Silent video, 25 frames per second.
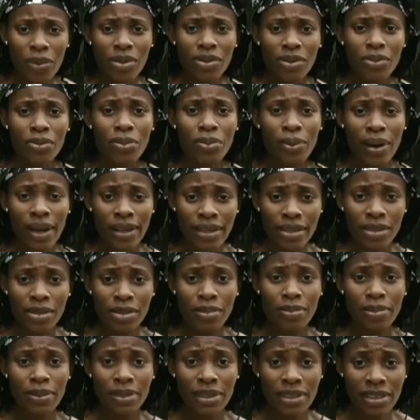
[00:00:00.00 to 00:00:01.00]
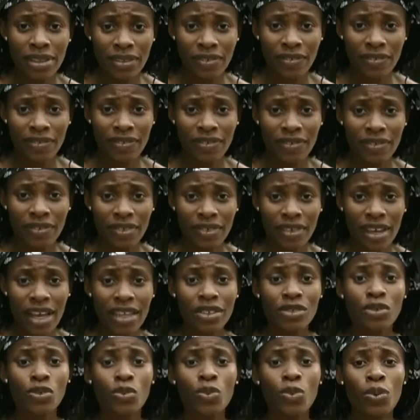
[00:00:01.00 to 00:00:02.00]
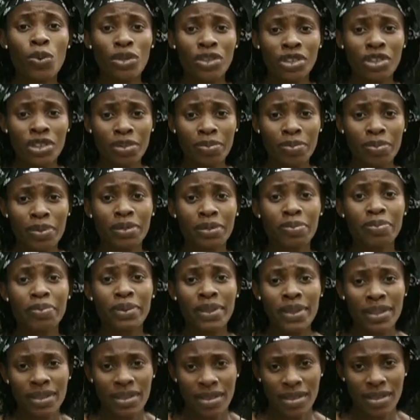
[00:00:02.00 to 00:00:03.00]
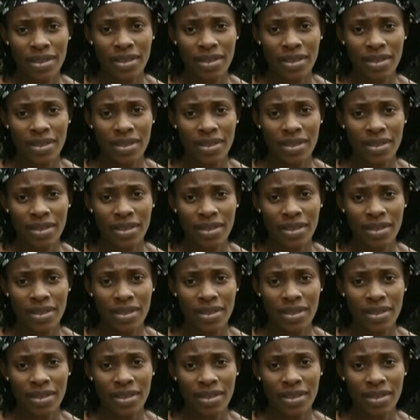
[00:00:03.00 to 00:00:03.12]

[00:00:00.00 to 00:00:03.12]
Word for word: Eu quero o direito de crer e de adorar a Deus em